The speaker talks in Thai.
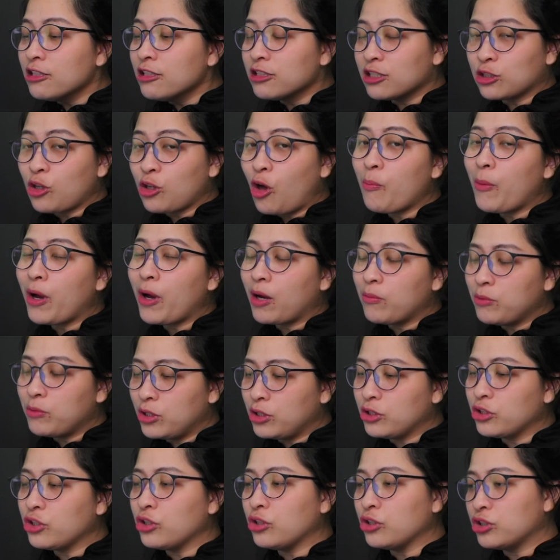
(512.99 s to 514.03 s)
จะต้องมาคำนึ
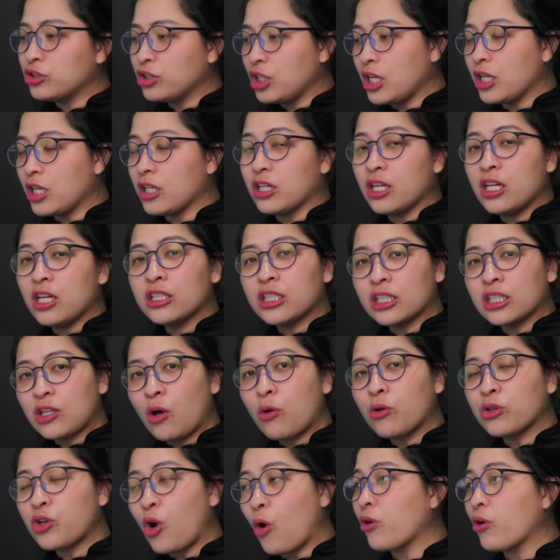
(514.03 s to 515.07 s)
งถึงสิ่งที่จะต้อ
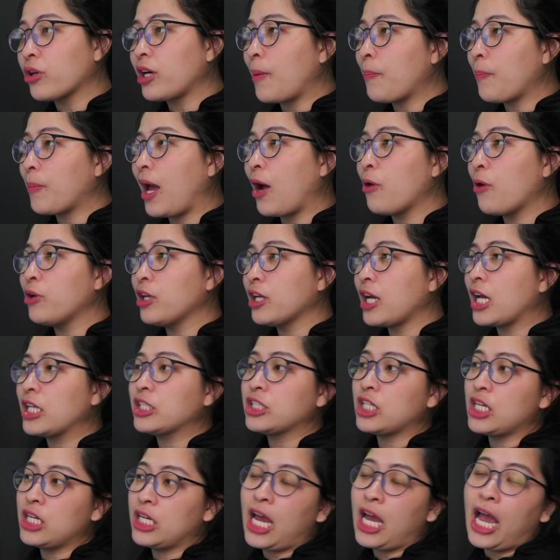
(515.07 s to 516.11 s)
งรองรับเขาในการ
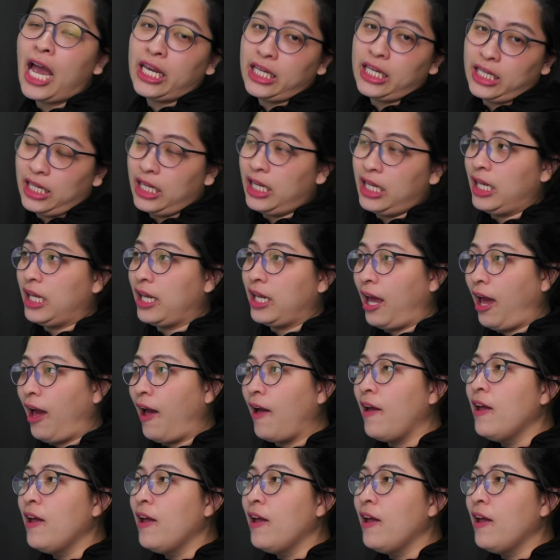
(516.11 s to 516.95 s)
ใช้งานอีกค่ะ